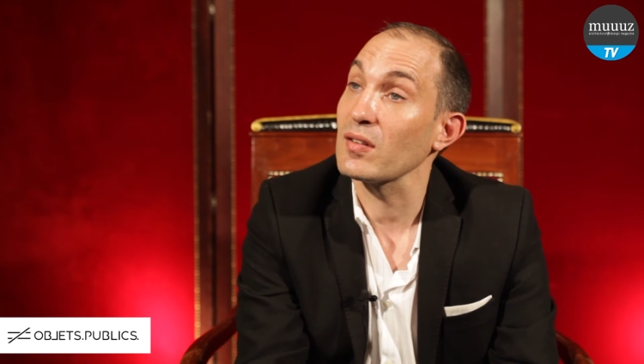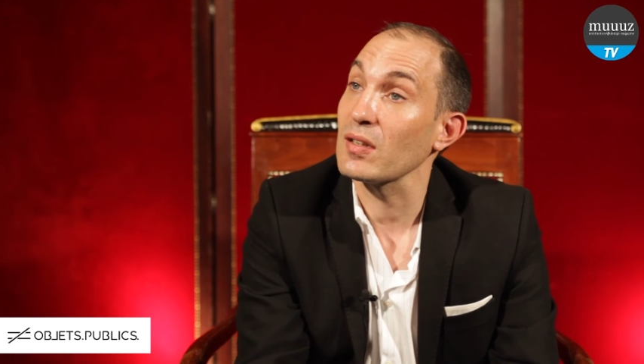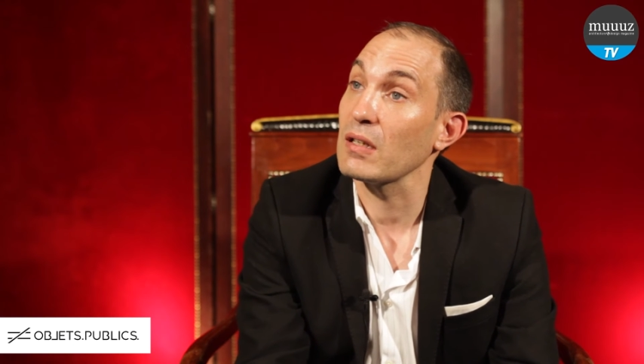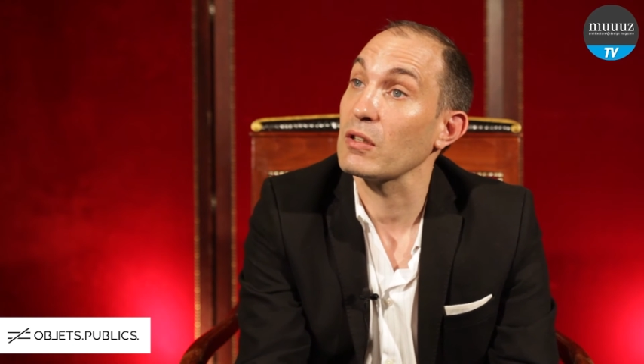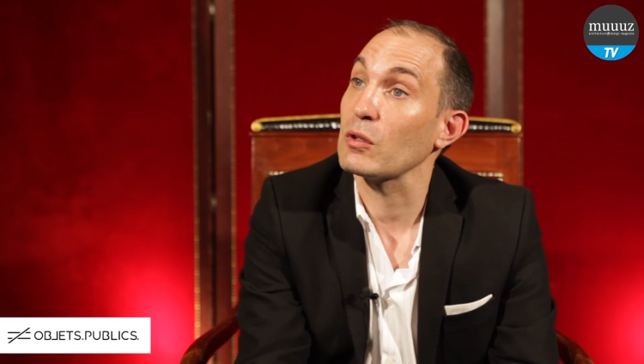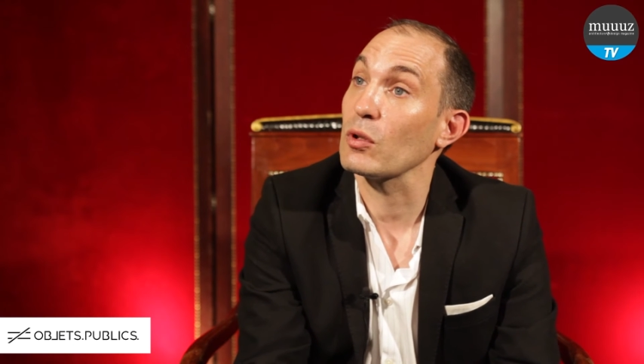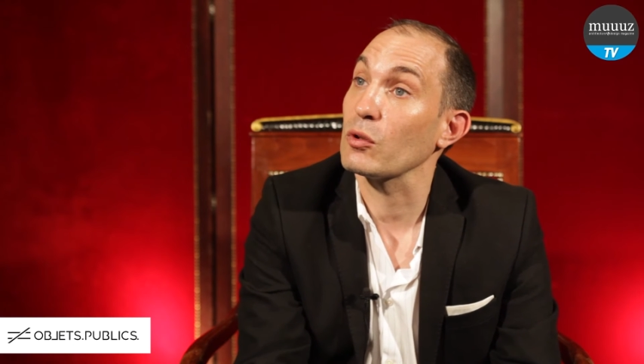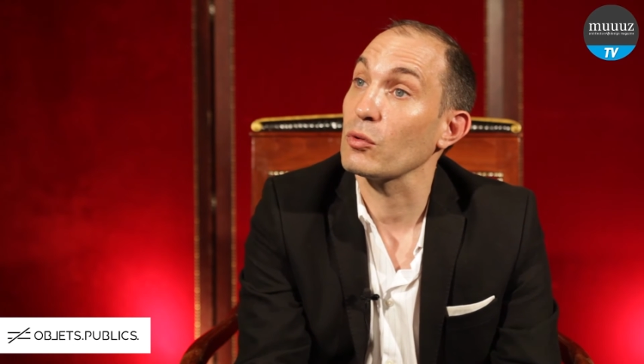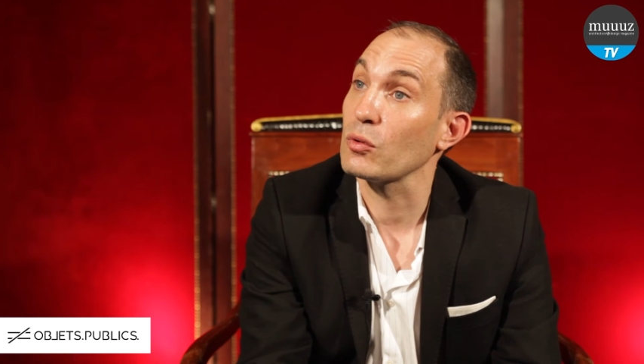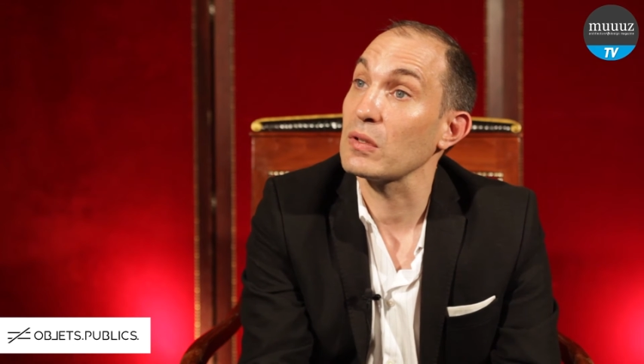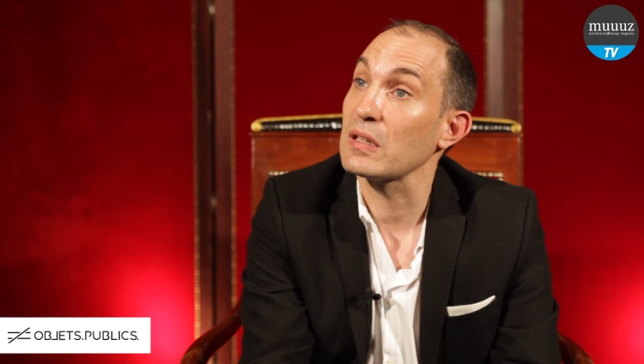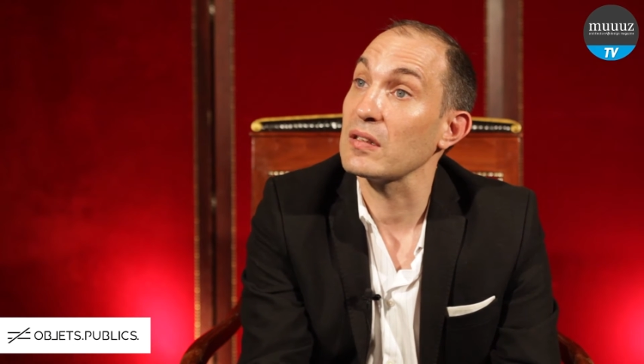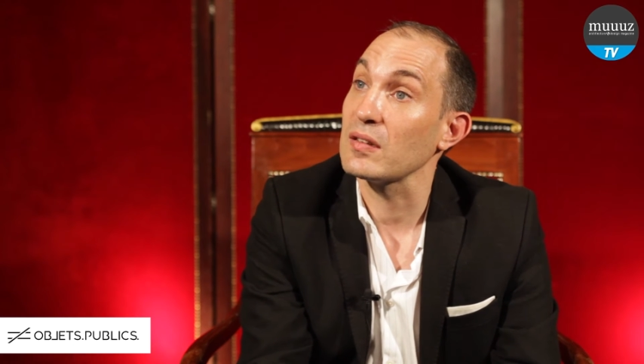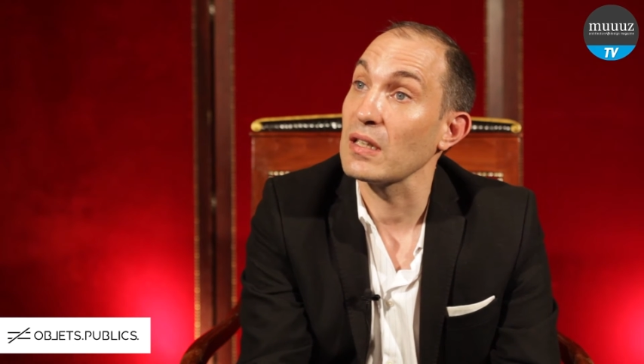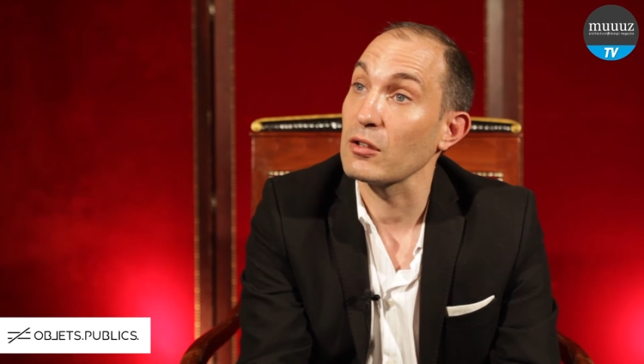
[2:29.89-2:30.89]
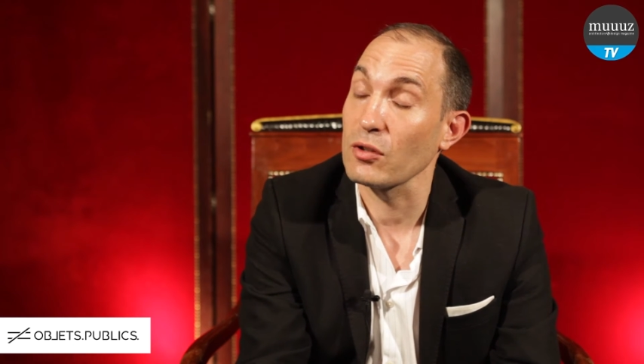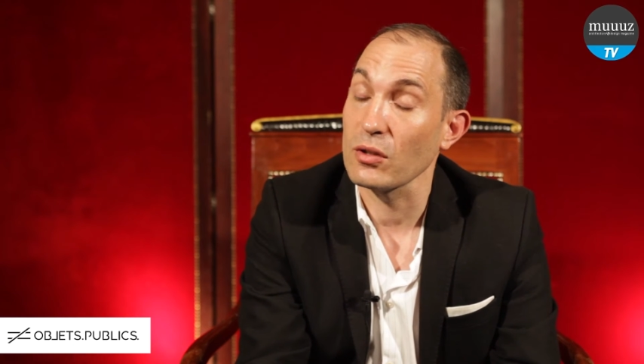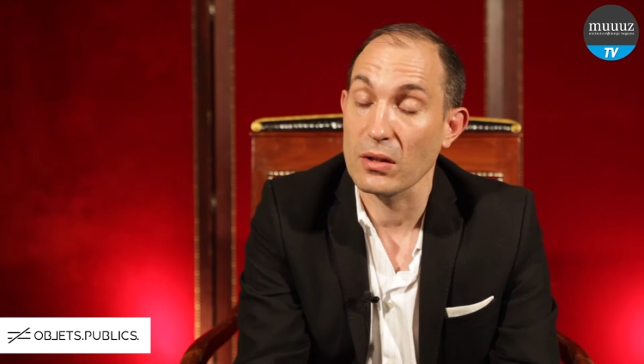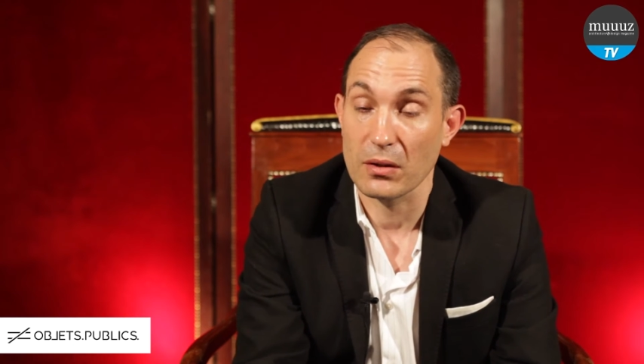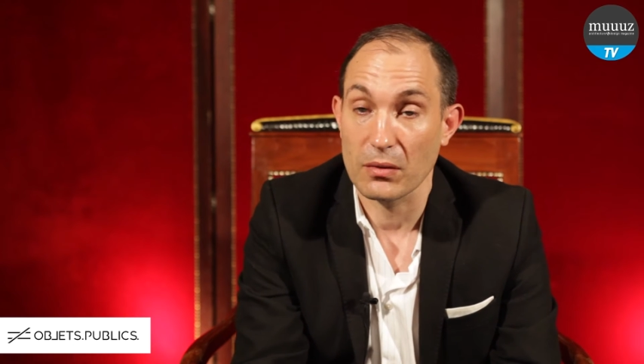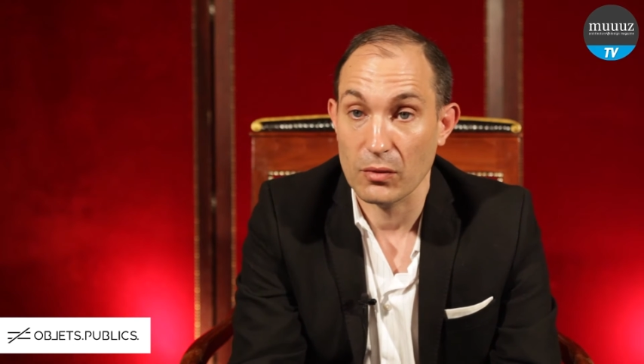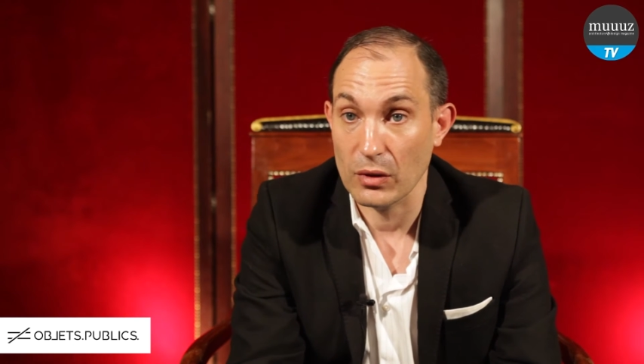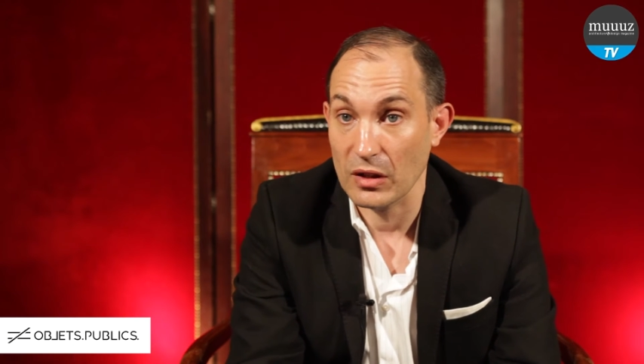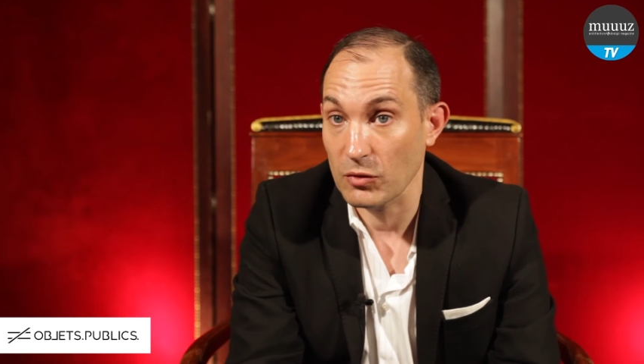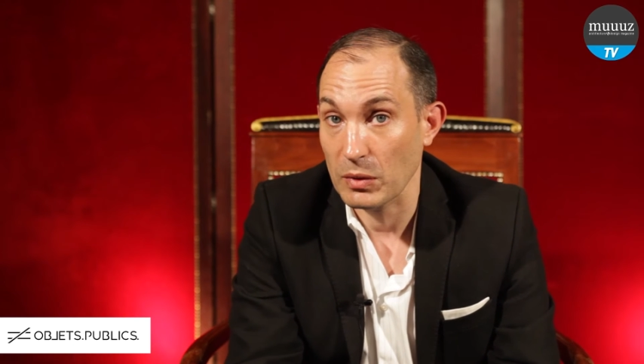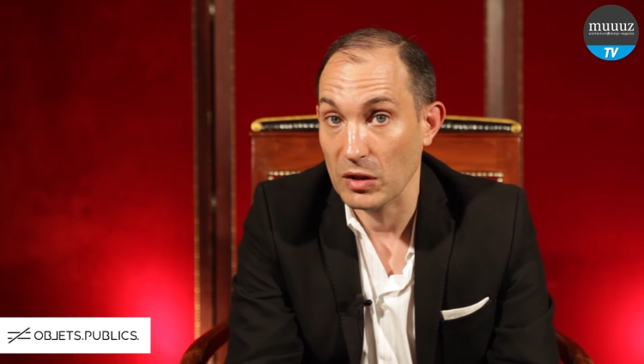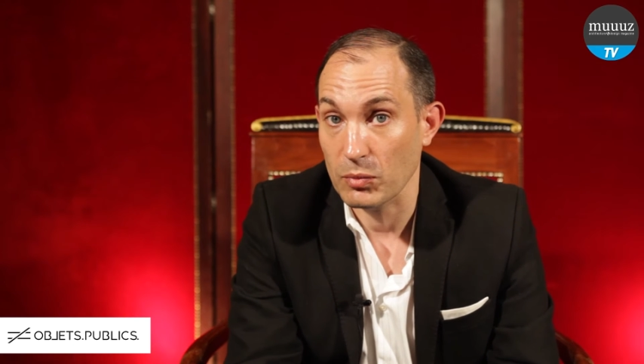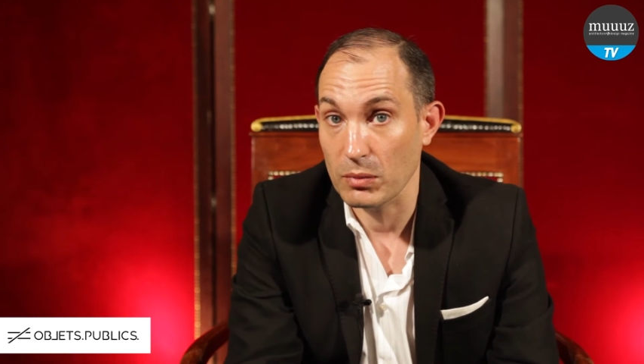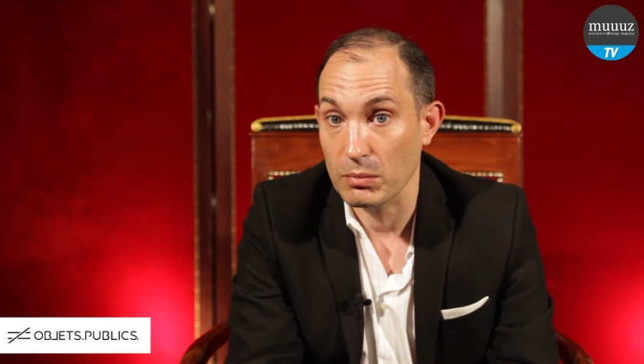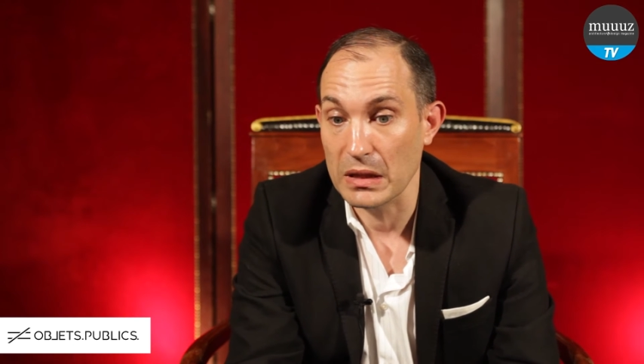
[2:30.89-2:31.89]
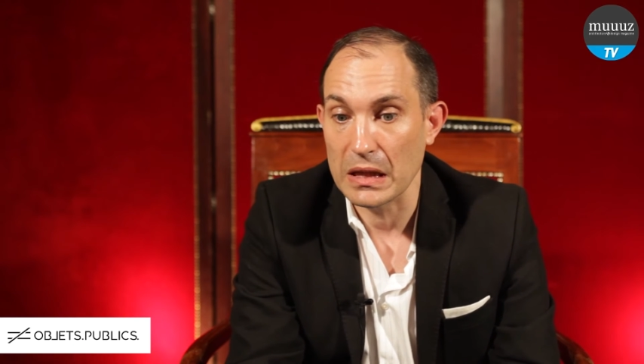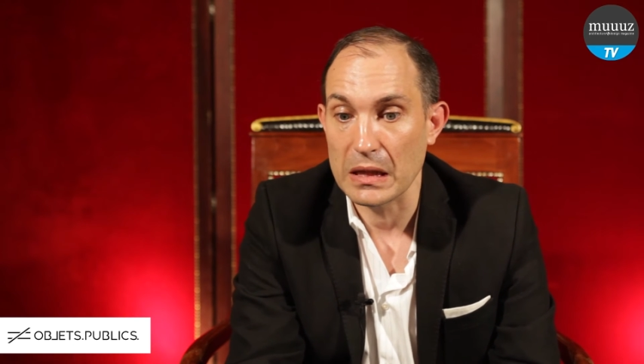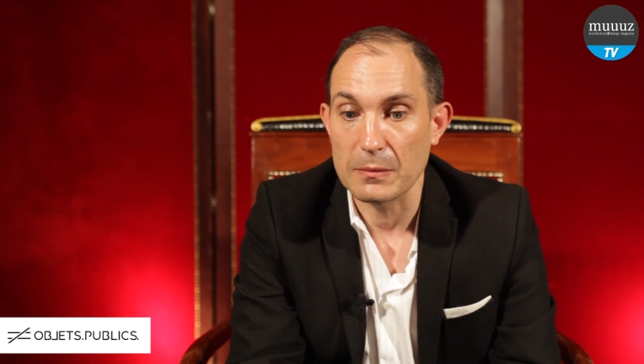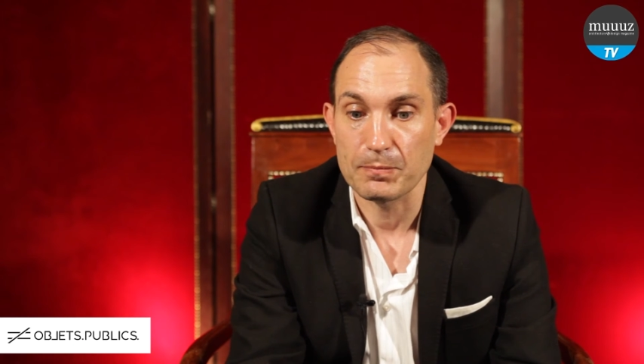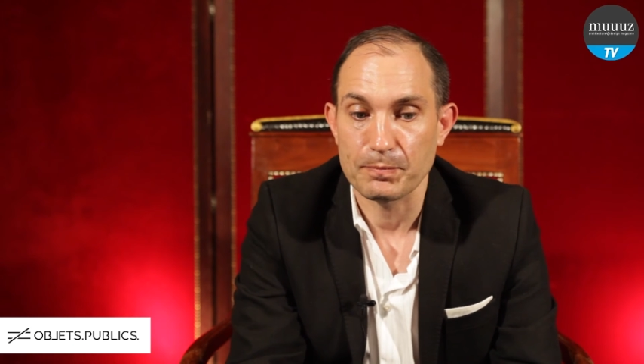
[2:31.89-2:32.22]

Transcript: c'est la victoire de l'utilisateur de l'espace public.